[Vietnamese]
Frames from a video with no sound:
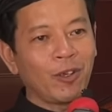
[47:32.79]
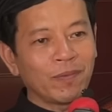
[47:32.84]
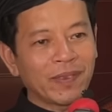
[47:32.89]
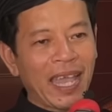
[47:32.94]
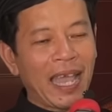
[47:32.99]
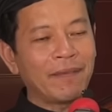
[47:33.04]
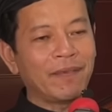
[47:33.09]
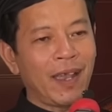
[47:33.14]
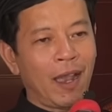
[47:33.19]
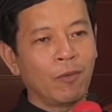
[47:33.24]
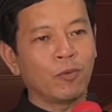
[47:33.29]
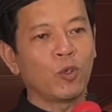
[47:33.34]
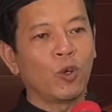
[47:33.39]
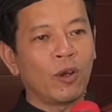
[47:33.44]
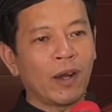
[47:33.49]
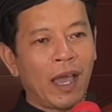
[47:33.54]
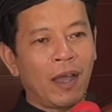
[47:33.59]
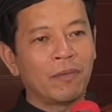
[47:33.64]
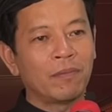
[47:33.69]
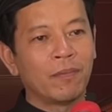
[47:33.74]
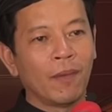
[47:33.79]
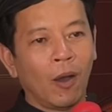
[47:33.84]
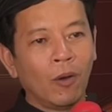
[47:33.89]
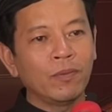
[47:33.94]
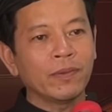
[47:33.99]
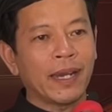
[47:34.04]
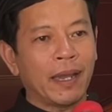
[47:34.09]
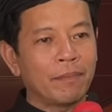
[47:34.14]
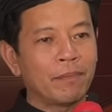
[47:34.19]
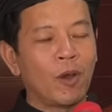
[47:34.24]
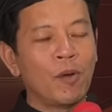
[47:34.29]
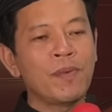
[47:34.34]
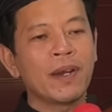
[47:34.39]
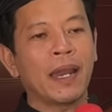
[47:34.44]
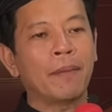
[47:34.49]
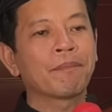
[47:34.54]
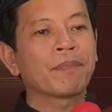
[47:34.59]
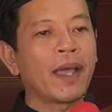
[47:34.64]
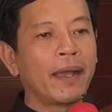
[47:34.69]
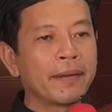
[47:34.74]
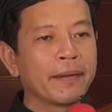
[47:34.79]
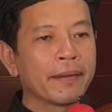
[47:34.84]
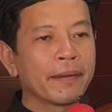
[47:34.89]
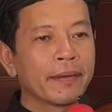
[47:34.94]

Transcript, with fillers: chúng ta phải học thuộc lòng 445 từ